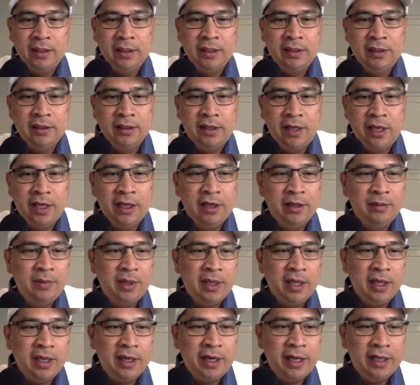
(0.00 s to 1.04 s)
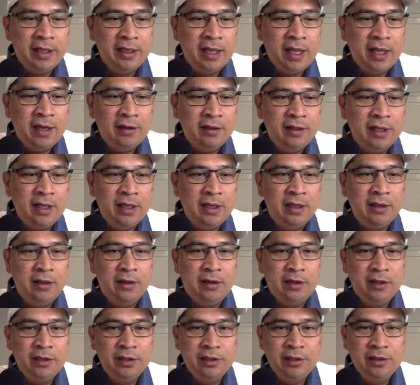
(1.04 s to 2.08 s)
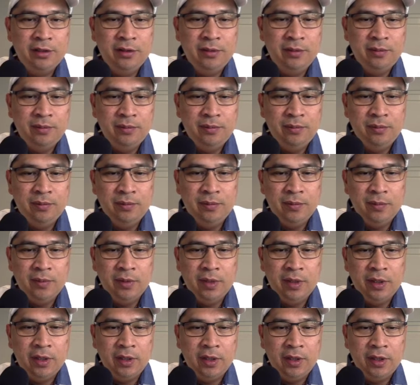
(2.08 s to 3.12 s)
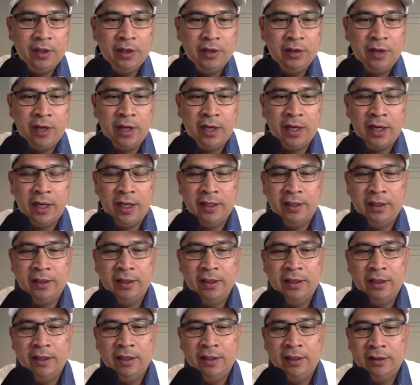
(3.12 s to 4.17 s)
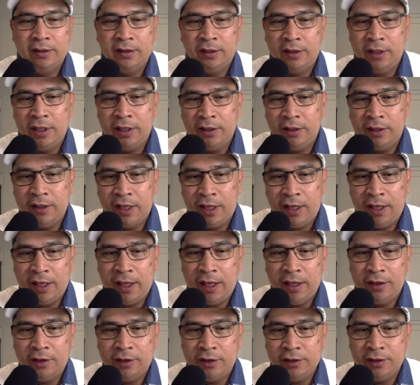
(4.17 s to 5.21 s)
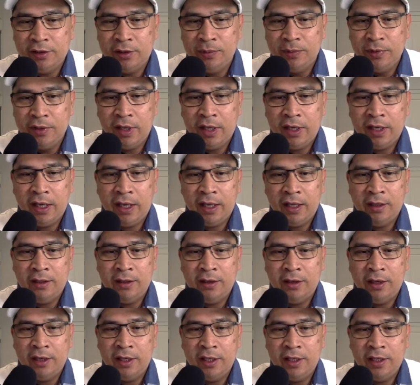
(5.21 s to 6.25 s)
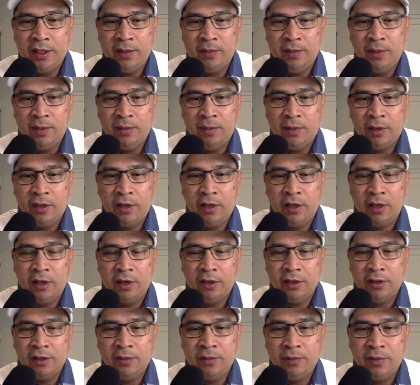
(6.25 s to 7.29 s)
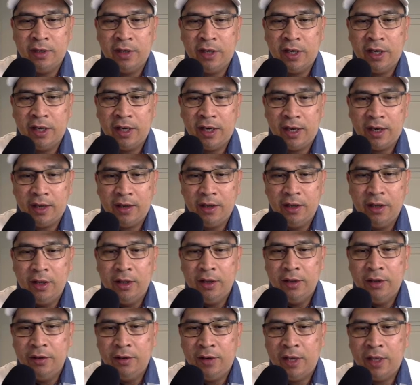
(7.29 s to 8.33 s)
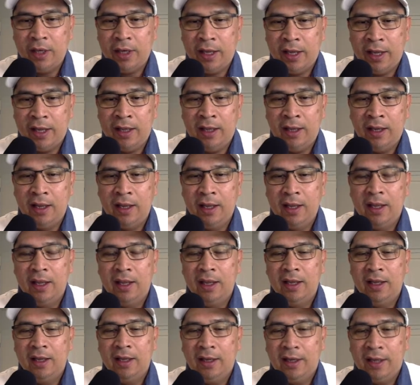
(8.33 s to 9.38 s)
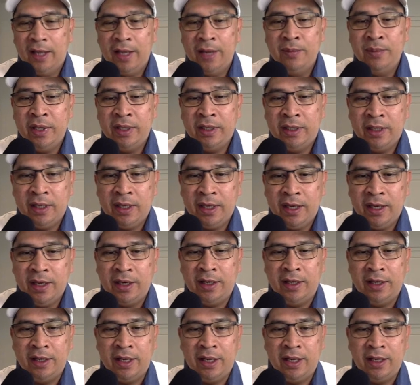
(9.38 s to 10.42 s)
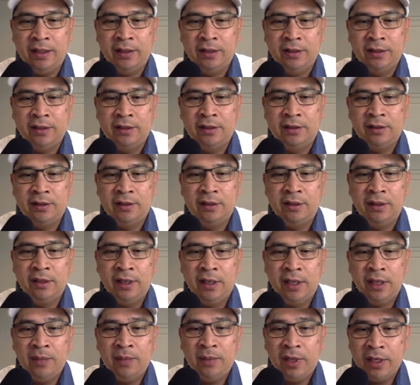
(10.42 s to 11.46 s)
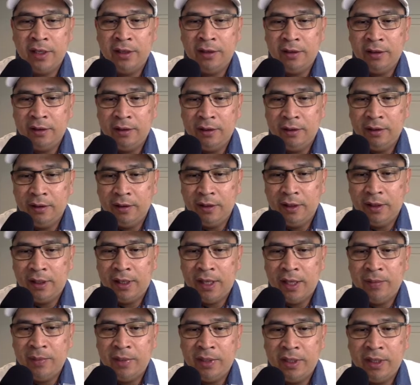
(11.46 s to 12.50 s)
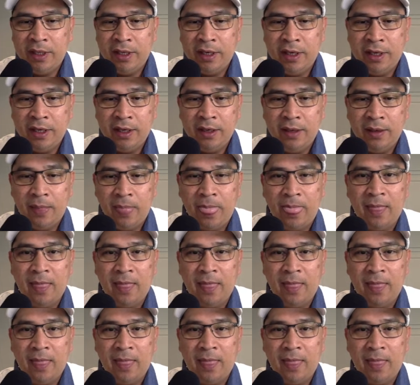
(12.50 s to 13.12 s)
So ngayon, mag-create na ako ng custom URL. So dito, nakalagay custom URL, you're eligible for custom URL, claim it here. Yan. So, click mo lang yun, claim it here.